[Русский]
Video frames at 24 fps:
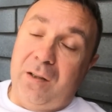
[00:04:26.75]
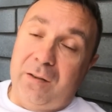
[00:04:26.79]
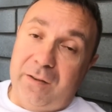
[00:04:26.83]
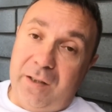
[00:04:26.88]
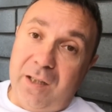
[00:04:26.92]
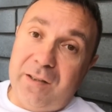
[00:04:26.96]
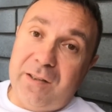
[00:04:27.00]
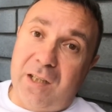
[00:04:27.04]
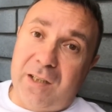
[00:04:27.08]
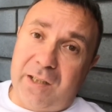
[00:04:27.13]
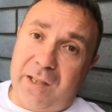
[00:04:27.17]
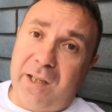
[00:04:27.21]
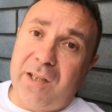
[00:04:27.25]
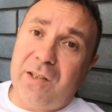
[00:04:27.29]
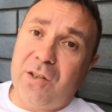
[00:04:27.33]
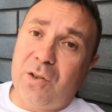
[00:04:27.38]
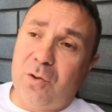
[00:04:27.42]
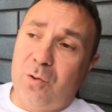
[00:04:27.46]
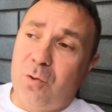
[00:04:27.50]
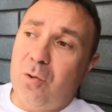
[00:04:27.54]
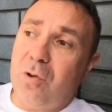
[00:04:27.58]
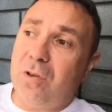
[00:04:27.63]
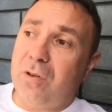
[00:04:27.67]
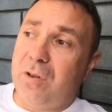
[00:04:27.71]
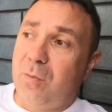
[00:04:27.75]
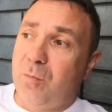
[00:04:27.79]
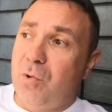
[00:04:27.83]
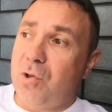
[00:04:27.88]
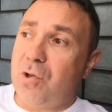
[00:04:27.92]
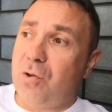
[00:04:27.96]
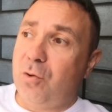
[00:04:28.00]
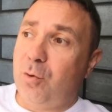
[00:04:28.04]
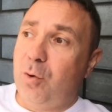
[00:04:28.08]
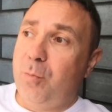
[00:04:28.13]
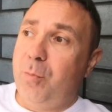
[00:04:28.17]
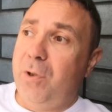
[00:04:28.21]
Да, на окраине города
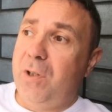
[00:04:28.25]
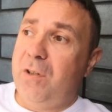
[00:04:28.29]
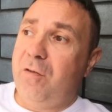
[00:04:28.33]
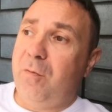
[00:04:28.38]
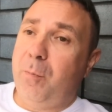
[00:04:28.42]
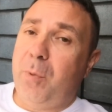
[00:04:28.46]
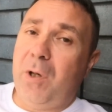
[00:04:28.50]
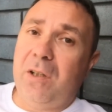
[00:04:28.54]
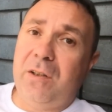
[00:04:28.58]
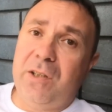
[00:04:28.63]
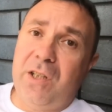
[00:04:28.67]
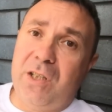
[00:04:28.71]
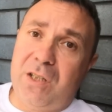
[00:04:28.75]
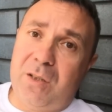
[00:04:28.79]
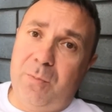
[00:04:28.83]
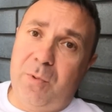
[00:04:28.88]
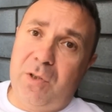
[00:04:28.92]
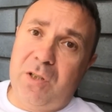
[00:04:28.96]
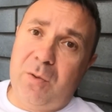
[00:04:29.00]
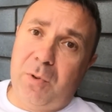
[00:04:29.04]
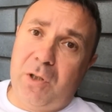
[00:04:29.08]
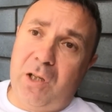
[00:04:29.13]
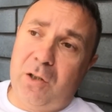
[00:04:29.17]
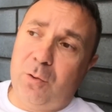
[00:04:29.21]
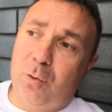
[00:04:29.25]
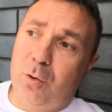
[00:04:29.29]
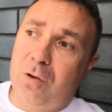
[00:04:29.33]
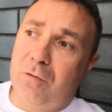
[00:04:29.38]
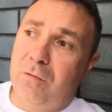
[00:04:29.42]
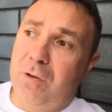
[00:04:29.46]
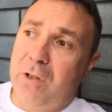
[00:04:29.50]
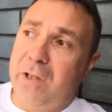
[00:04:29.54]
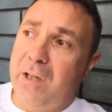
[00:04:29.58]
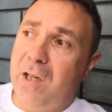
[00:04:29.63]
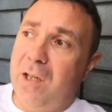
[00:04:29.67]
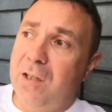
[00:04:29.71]
можно купить вполне себе
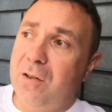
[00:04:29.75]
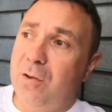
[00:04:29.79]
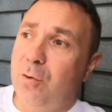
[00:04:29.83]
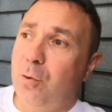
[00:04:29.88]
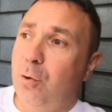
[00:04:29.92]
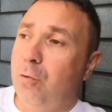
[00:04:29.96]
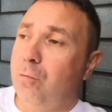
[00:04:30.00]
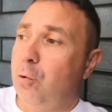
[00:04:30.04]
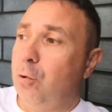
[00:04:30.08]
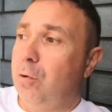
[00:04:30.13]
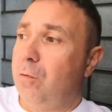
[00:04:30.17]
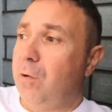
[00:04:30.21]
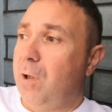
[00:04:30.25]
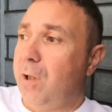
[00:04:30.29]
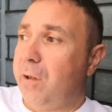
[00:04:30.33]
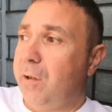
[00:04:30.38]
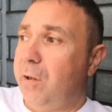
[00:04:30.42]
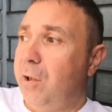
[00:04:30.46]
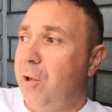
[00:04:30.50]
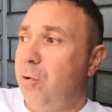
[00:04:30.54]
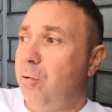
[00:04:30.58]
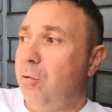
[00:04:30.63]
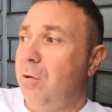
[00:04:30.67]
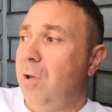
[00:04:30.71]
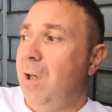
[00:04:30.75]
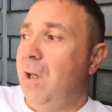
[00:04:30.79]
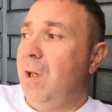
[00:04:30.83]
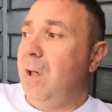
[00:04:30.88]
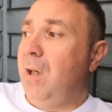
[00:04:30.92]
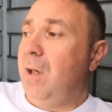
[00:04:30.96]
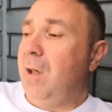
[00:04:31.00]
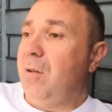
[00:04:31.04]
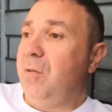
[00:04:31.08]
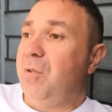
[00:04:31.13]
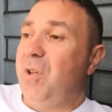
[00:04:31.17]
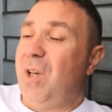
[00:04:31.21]
неплохой вариант, новую квартиру –
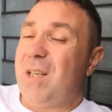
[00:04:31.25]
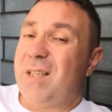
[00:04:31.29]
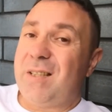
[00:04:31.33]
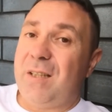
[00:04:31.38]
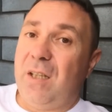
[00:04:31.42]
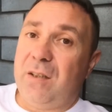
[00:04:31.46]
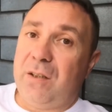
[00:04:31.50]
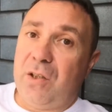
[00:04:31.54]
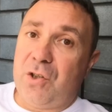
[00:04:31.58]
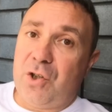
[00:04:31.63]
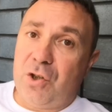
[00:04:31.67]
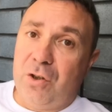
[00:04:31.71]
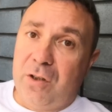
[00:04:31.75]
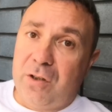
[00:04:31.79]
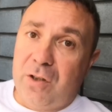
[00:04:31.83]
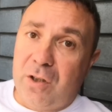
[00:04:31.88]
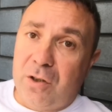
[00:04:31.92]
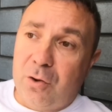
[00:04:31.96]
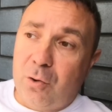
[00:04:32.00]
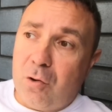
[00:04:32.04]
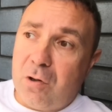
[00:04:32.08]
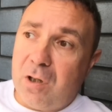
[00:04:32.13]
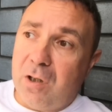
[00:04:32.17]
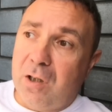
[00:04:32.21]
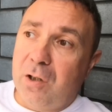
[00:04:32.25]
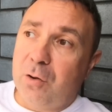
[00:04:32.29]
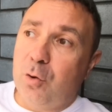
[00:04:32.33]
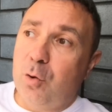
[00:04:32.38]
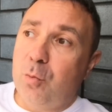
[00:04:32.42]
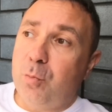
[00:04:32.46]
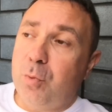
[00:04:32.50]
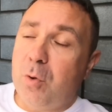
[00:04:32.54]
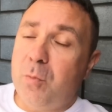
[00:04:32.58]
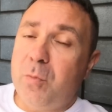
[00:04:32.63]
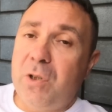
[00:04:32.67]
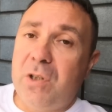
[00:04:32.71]
достаточно недорого,
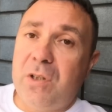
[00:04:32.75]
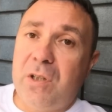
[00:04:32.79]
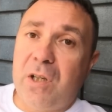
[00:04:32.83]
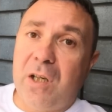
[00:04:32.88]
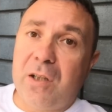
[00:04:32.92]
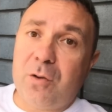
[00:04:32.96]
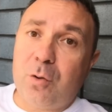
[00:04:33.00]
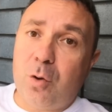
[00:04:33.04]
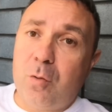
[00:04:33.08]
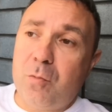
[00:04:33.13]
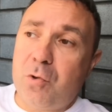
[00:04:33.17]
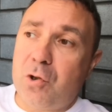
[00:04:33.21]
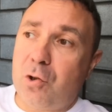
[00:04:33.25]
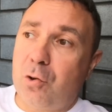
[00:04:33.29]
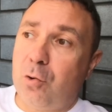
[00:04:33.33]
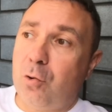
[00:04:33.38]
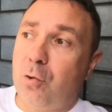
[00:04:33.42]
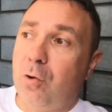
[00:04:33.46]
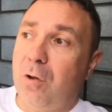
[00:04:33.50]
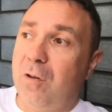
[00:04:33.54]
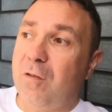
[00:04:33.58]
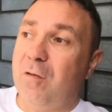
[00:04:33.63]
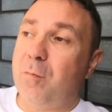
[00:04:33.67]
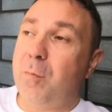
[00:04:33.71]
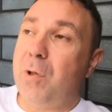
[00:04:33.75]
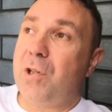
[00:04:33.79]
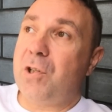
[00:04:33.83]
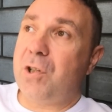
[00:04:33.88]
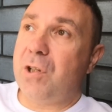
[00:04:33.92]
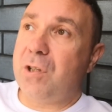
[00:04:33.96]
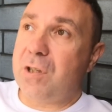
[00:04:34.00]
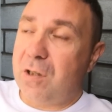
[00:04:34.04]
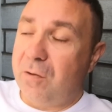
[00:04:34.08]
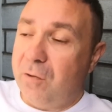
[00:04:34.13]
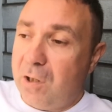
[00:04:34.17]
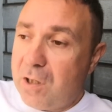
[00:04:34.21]
но помните о том, что в
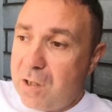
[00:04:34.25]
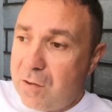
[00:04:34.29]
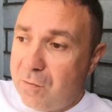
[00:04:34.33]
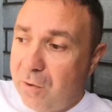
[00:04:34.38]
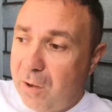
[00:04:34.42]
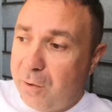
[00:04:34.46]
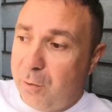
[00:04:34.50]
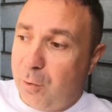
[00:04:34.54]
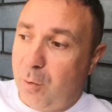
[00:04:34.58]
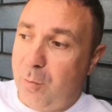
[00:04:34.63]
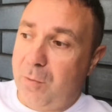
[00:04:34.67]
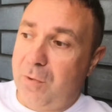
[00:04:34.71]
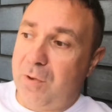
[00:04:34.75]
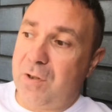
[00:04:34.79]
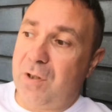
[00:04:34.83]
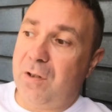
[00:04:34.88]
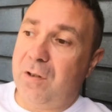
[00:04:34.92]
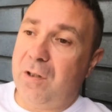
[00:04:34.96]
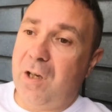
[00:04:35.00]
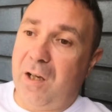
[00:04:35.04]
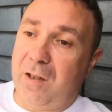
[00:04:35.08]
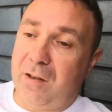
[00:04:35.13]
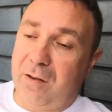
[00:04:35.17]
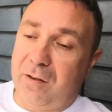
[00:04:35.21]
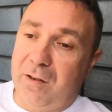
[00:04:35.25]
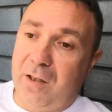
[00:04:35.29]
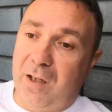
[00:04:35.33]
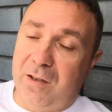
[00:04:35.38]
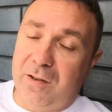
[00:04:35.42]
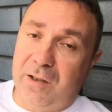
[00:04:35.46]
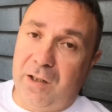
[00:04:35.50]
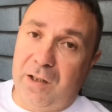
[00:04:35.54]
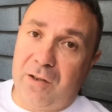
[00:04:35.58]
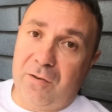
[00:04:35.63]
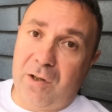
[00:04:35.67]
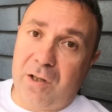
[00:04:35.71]
большинстве своем цена
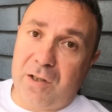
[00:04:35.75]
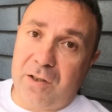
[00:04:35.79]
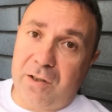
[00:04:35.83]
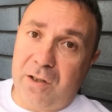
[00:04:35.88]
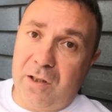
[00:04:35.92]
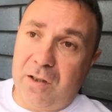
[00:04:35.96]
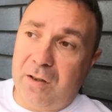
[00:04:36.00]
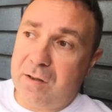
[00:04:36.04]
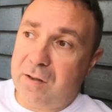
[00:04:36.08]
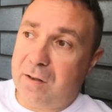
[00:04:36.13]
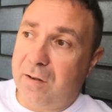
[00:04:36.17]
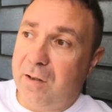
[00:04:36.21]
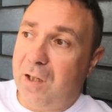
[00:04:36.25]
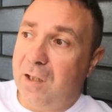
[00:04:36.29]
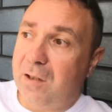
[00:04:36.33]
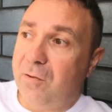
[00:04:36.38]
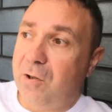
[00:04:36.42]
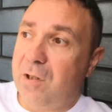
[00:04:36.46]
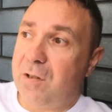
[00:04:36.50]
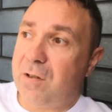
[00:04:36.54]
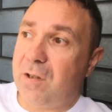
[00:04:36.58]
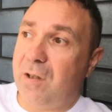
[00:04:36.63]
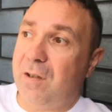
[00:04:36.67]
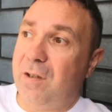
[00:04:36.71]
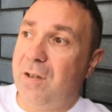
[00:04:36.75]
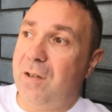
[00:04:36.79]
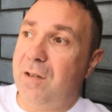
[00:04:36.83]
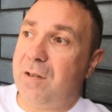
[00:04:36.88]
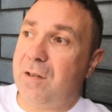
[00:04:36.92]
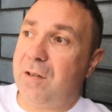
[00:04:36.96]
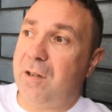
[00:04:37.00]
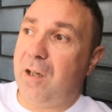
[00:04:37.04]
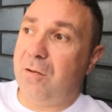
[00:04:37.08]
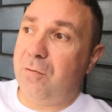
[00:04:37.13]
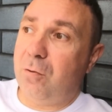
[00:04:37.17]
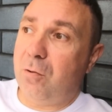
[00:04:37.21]
данной квартиры складывается
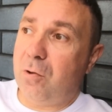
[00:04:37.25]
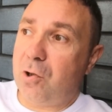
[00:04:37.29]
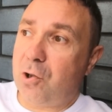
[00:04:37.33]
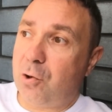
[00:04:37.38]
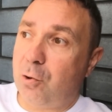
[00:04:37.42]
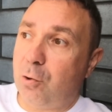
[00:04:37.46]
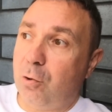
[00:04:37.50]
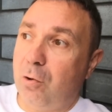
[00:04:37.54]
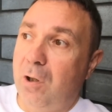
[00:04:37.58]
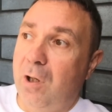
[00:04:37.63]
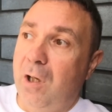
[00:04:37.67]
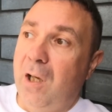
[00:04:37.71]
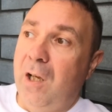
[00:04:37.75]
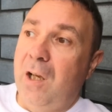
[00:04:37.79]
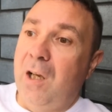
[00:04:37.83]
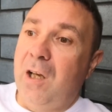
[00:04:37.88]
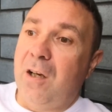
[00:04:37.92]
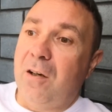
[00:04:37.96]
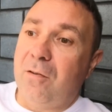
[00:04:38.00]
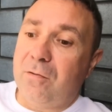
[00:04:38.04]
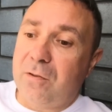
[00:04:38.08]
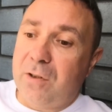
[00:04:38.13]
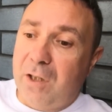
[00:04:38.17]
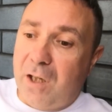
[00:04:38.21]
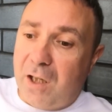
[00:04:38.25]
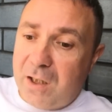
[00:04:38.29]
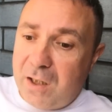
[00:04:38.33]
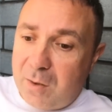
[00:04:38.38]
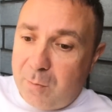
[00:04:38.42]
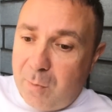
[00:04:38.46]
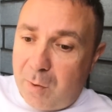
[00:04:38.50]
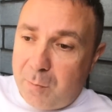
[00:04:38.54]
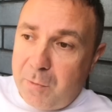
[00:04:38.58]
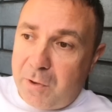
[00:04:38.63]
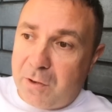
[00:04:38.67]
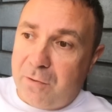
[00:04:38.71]
из того, что в
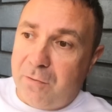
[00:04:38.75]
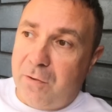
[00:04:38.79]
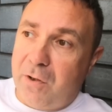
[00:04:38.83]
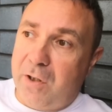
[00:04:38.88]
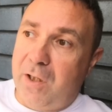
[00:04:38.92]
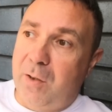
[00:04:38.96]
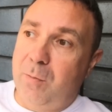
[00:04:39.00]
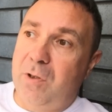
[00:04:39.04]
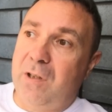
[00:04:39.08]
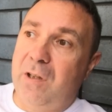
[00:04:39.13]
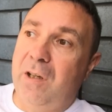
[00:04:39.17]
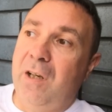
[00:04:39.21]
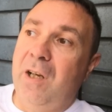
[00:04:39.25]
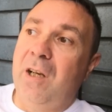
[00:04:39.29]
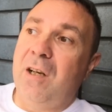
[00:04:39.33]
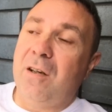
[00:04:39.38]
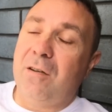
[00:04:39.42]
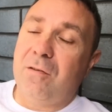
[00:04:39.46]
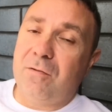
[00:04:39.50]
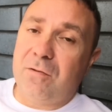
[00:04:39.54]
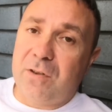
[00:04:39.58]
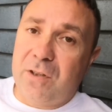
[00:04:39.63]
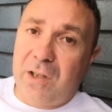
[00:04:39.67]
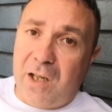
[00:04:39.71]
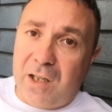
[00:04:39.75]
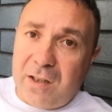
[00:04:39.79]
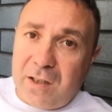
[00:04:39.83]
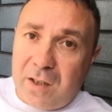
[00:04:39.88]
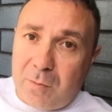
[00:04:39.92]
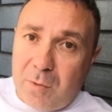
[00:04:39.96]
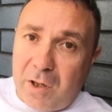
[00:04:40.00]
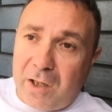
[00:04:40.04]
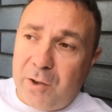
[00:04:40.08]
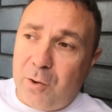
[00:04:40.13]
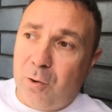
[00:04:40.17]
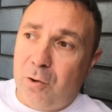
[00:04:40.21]
данный момент времени, в
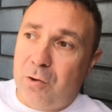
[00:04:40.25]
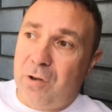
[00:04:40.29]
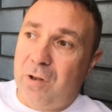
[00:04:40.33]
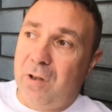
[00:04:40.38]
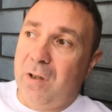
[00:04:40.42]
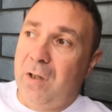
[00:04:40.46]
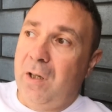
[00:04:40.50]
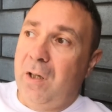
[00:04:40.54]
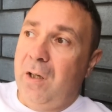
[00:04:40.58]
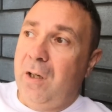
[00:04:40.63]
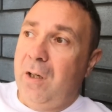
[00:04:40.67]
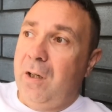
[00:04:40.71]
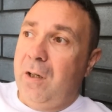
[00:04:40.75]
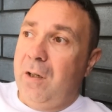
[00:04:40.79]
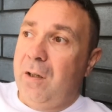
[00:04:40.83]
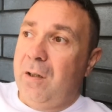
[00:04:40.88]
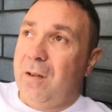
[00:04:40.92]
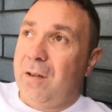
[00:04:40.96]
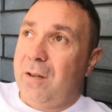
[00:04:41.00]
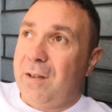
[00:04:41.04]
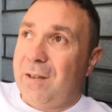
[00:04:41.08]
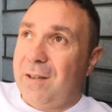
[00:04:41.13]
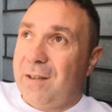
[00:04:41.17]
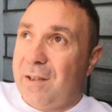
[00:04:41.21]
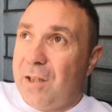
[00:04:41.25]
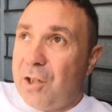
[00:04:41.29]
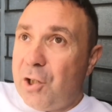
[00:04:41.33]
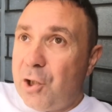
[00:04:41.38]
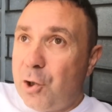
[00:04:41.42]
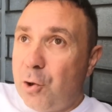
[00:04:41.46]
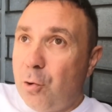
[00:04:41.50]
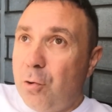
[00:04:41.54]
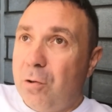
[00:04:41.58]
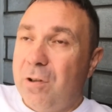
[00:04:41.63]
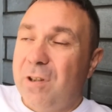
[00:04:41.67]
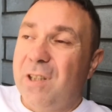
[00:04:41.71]
данном районе
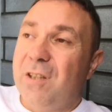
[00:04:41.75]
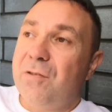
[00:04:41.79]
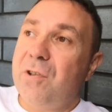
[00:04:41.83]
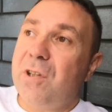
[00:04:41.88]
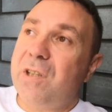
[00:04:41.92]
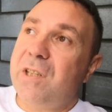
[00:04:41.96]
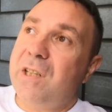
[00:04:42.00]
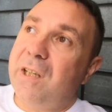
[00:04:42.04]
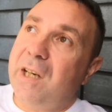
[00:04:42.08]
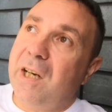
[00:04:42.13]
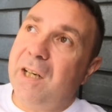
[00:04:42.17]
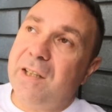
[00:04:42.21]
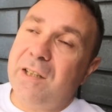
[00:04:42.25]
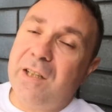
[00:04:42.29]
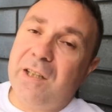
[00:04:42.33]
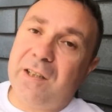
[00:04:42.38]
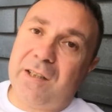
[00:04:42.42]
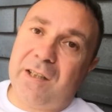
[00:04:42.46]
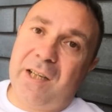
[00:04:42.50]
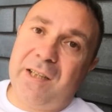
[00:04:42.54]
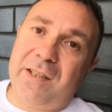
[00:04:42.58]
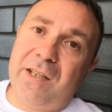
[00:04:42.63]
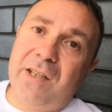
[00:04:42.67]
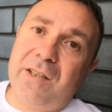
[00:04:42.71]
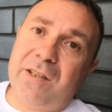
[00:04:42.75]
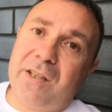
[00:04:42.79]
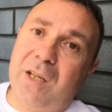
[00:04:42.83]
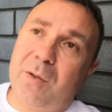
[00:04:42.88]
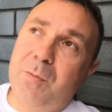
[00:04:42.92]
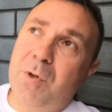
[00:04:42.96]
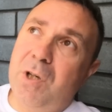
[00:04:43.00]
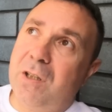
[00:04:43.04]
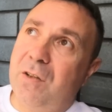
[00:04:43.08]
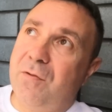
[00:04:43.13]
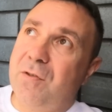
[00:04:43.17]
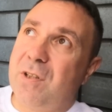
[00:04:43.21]
еще наверняка нет каких-то
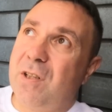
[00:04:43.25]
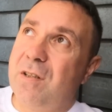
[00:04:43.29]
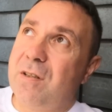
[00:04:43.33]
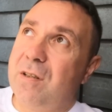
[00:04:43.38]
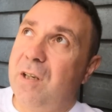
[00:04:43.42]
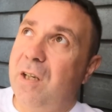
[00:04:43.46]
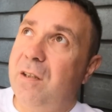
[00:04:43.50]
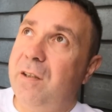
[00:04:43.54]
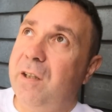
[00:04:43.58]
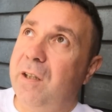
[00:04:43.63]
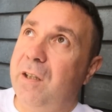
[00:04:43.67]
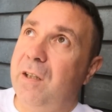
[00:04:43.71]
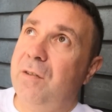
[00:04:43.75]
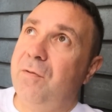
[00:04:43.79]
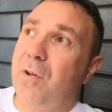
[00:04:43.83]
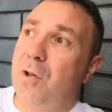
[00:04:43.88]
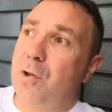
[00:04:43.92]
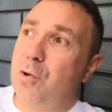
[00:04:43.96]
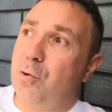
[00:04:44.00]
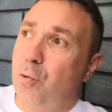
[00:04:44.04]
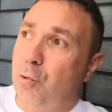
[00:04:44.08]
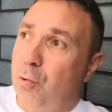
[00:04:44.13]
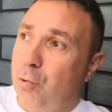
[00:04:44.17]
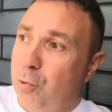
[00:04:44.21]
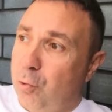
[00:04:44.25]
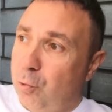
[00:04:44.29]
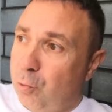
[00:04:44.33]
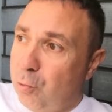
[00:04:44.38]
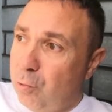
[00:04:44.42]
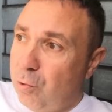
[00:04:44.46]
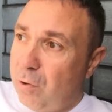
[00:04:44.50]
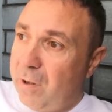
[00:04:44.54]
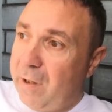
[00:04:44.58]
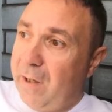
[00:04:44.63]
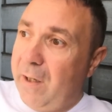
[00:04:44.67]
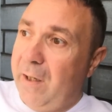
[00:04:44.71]
объектов социальной
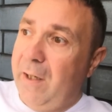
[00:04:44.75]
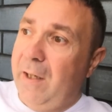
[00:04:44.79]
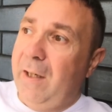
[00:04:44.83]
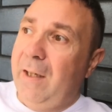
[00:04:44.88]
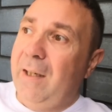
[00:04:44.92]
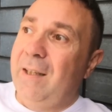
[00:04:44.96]
инфраструктуры,